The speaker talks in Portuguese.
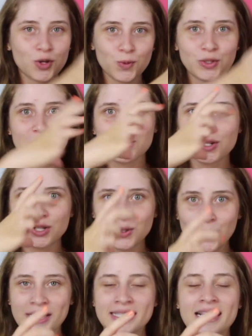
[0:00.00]
1 um e na zona
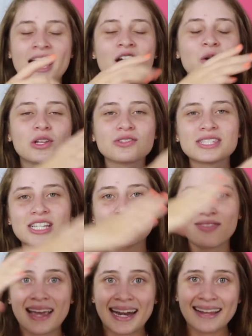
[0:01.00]
2. Quando você
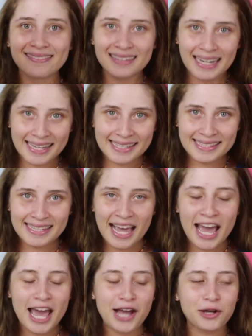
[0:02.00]
estiver na 3,
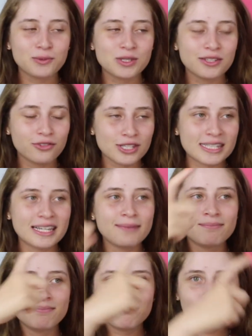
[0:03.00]
é como se
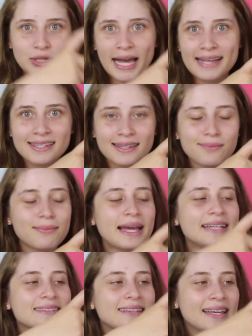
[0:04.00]
você pudesse
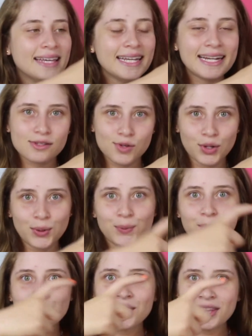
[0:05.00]
também ir na zona 1,
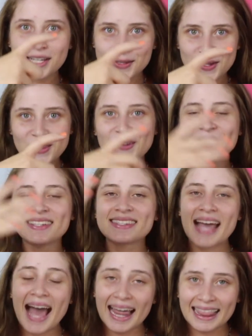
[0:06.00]
um, na zona
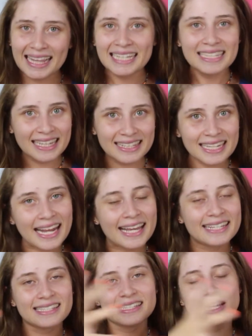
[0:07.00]
2, além da
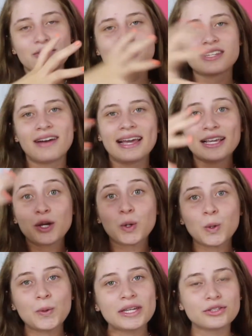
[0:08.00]
3. Então você vai
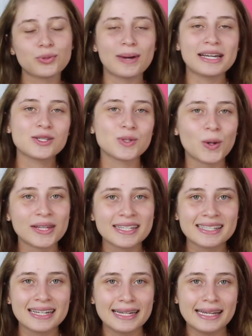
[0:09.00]
incluindo mais
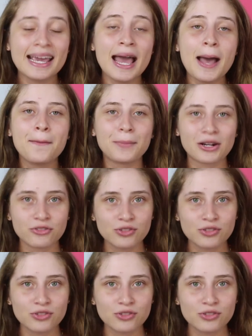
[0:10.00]
zonas ali para